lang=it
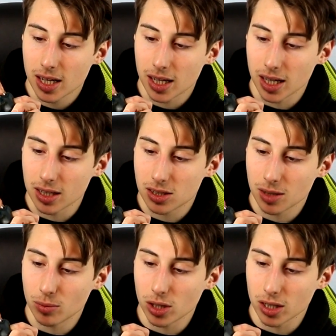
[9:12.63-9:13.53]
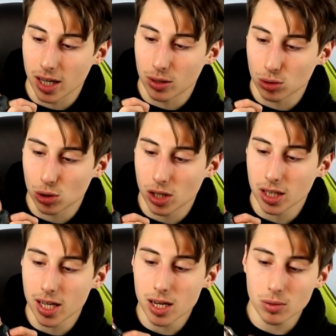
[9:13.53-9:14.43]
eh, i simboli delle goccioline
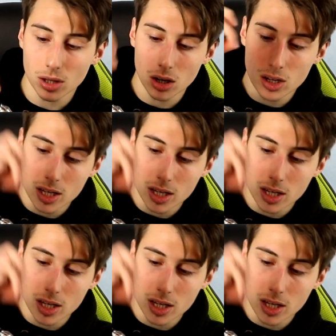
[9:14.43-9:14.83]
di liquido,